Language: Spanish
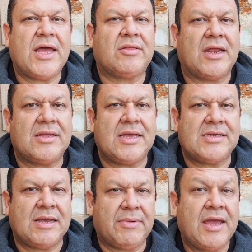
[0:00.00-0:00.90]
el día 3 de
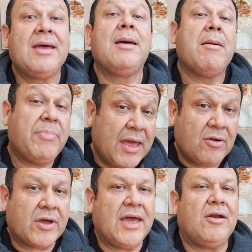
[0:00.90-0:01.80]
diciembre,
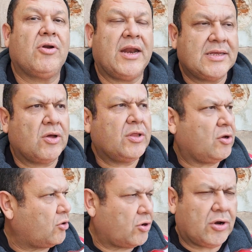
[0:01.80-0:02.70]
pero que el organizador
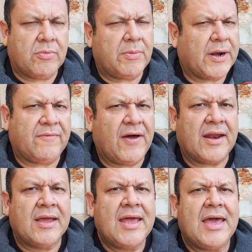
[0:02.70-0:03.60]
dijo, no, yo lo vuelvo a
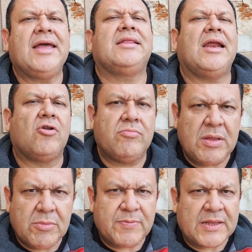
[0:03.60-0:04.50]
rifar entre los
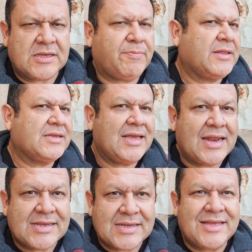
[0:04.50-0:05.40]
mismos participantes sin
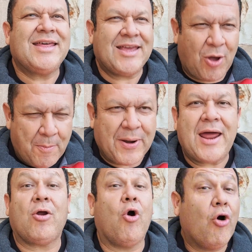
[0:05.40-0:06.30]
necesidad de
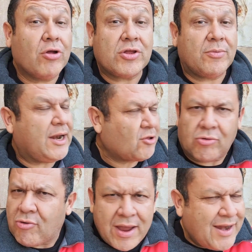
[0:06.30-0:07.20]
comprar otro boleto.
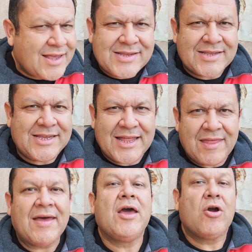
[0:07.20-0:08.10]
No hay
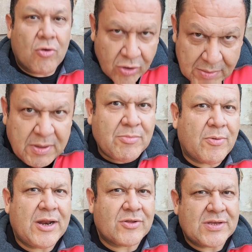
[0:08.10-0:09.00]
necesidad, con el mismo
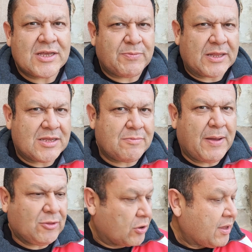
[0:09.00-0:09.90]
boleto sigues
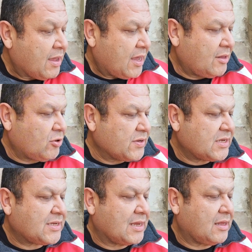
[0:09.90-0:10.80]
participando.
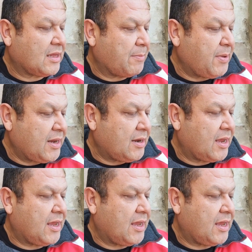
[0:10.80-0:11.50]
Entonces, también